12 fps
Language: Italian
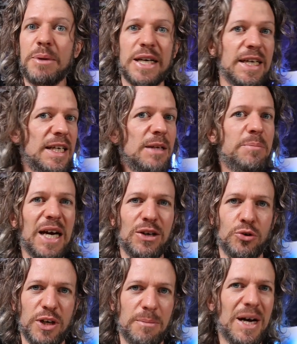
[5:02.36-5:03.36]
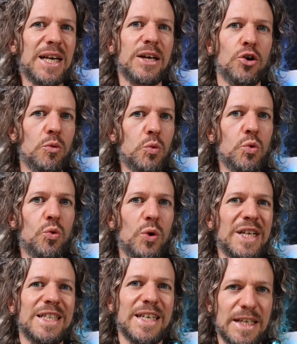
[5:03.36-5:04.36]
perché lì il piano rimane
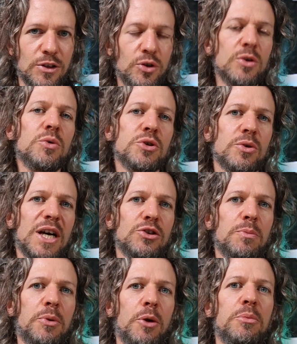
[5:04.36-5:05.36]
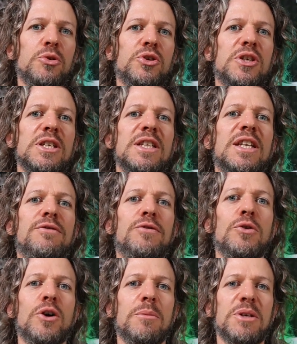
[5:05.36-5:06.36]
comunque dritto, in questo caso proprio si
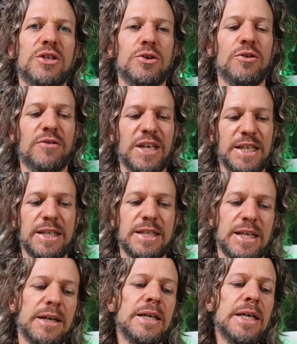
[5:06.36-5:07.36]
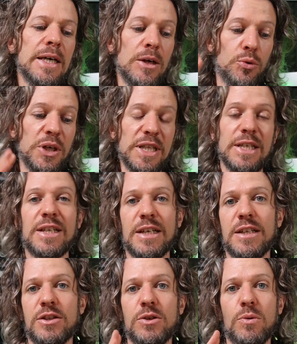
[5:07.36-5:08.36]
deforma e si ovalizza. Quindi il
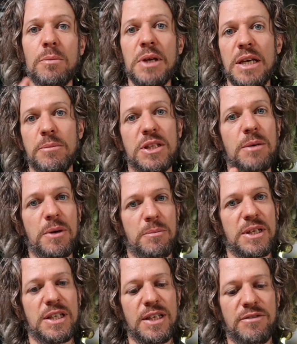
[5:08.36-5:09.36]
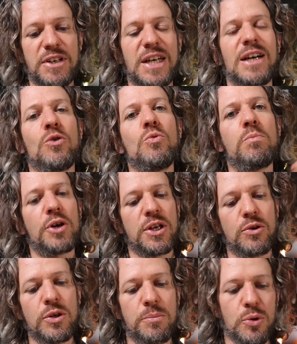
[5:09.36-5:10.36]
35 mm permette di avere un
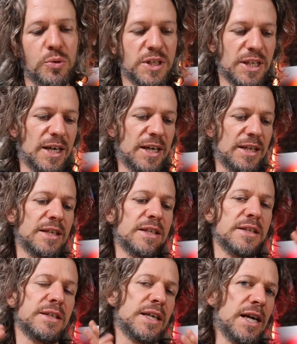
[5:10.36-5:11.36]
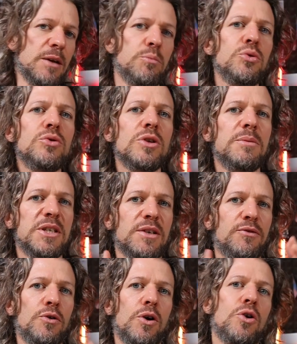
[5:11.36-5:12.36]
pochino di più questa caratteristica. Il punto di messa
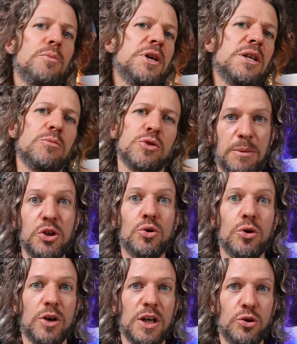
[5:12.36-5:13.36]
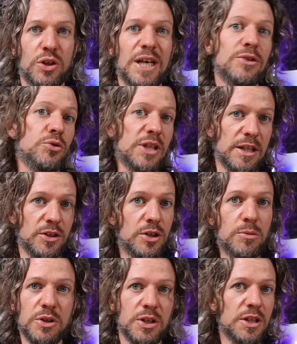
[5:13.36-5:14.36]
a fuoco minimo siamo intorno agli
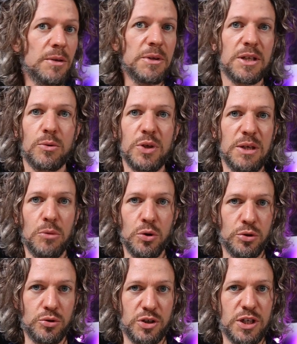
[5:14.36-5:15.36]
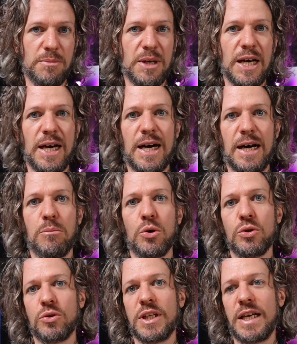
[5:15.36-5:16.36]
80-85 cm, quindi molto simile al
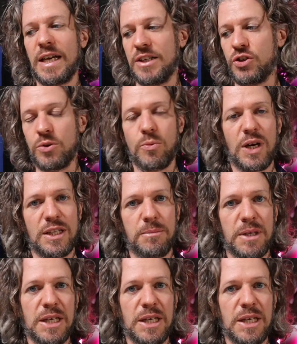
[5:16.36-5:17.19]
mondo della 50